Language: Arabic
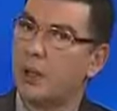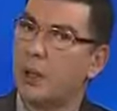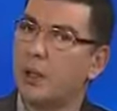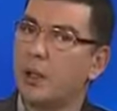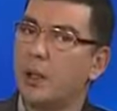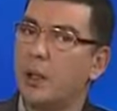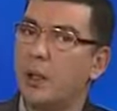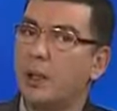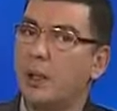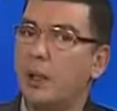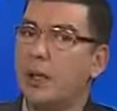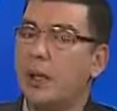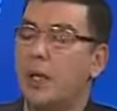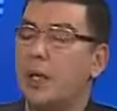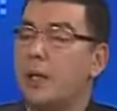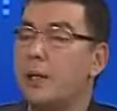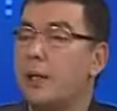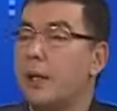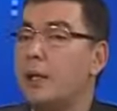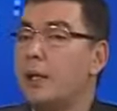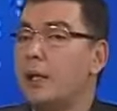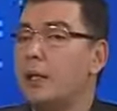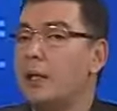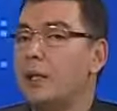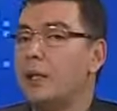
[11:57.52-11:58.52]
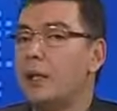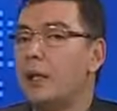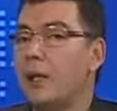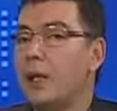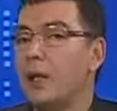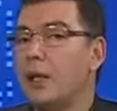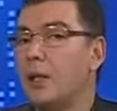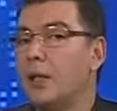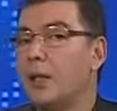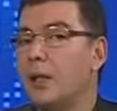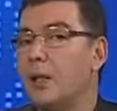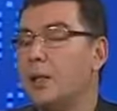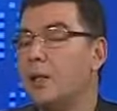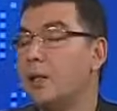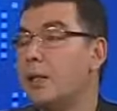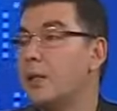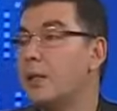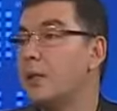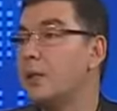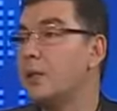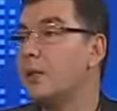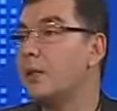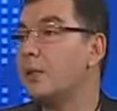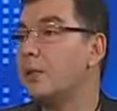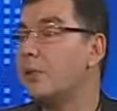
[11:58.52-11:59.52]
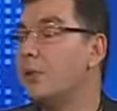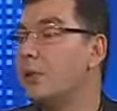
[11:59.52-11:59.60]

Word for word: يعني هذا الحدث